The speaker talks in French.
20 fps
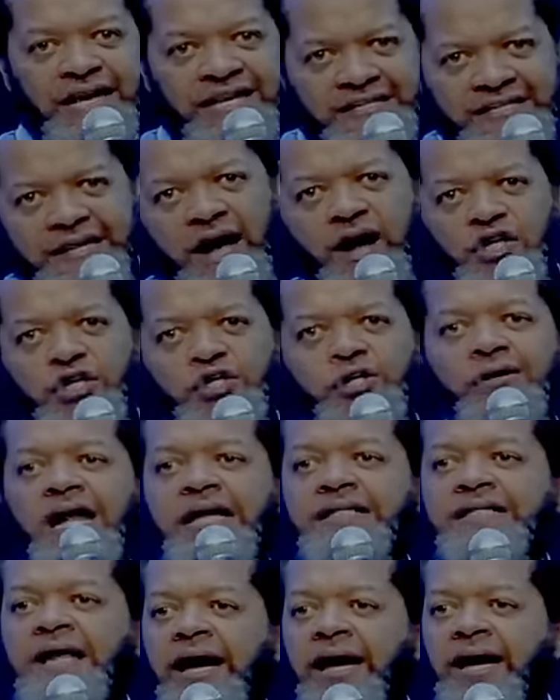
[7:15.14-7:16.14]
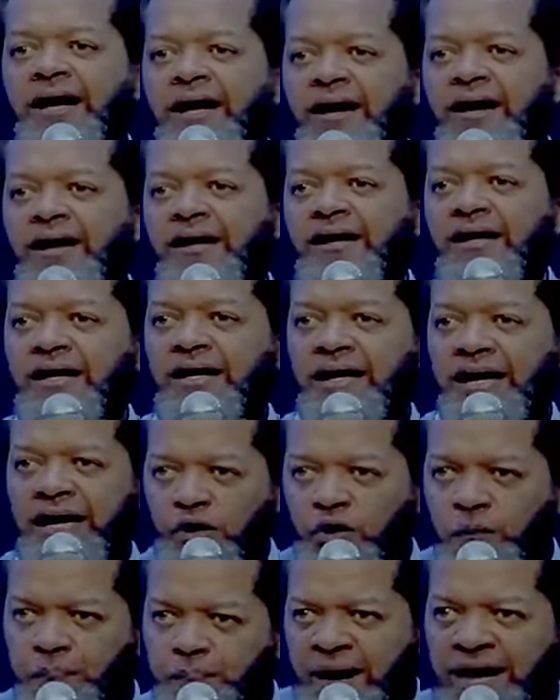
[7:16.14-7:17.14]
Des anges sur la terre.
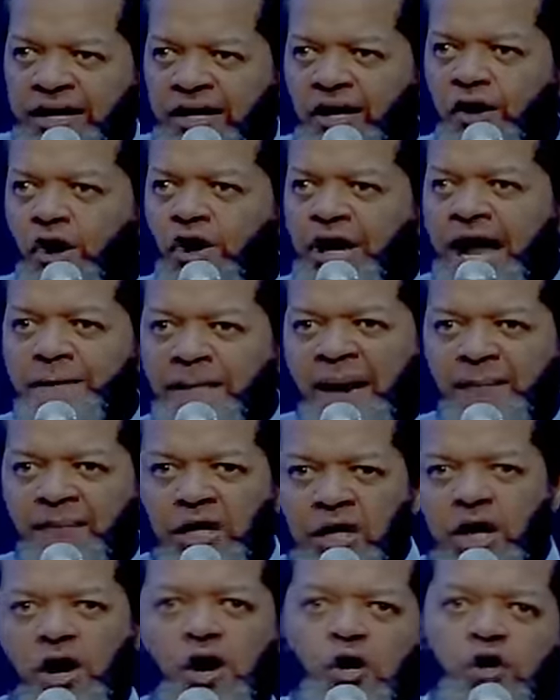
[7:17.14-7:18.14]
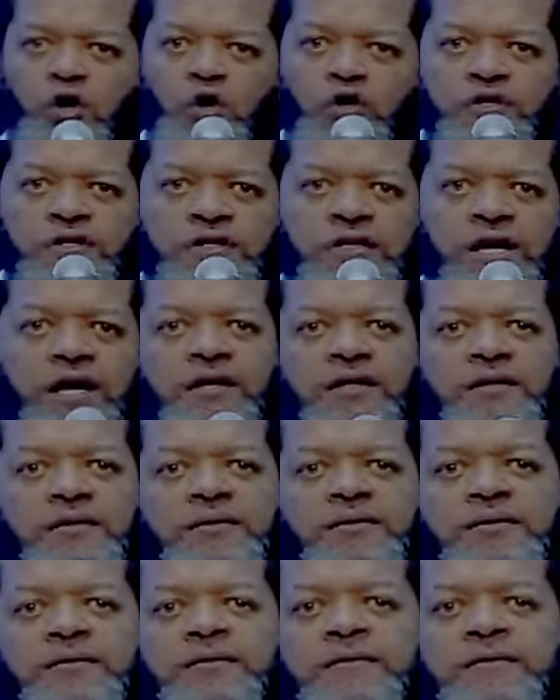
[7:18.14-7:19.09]
Et nous parlerons la même langue au ciel.